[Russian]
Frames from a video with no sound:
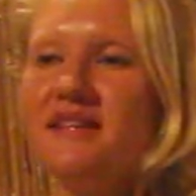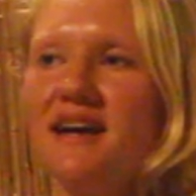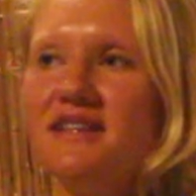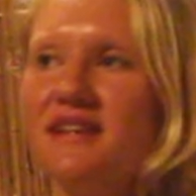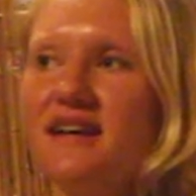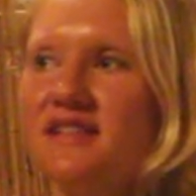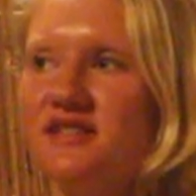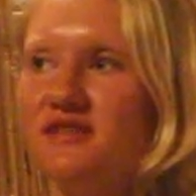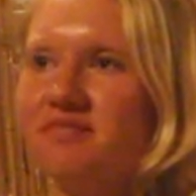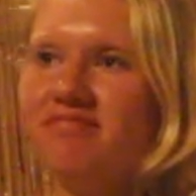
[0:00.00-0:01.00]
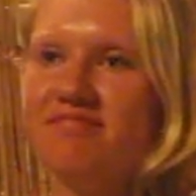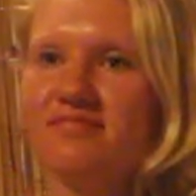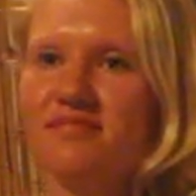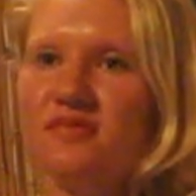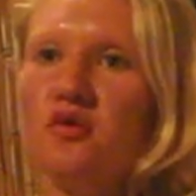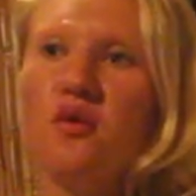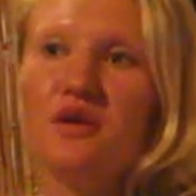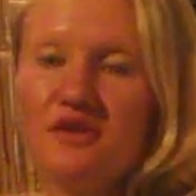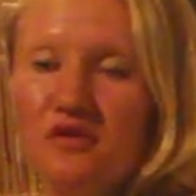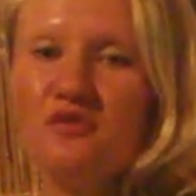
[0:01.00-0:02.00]
Я не один
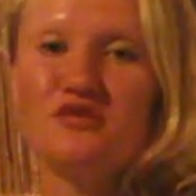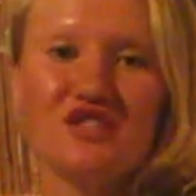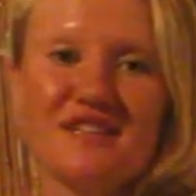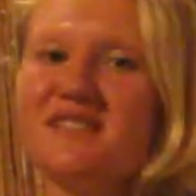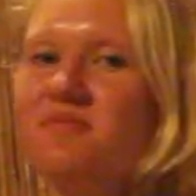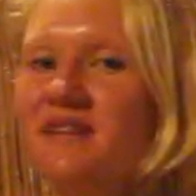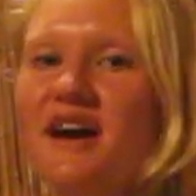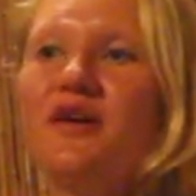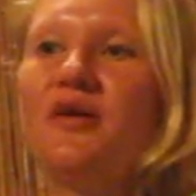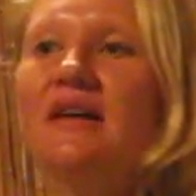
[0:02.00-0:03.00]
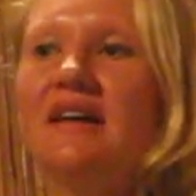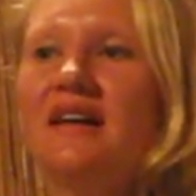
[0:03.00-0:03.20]
год уже собираю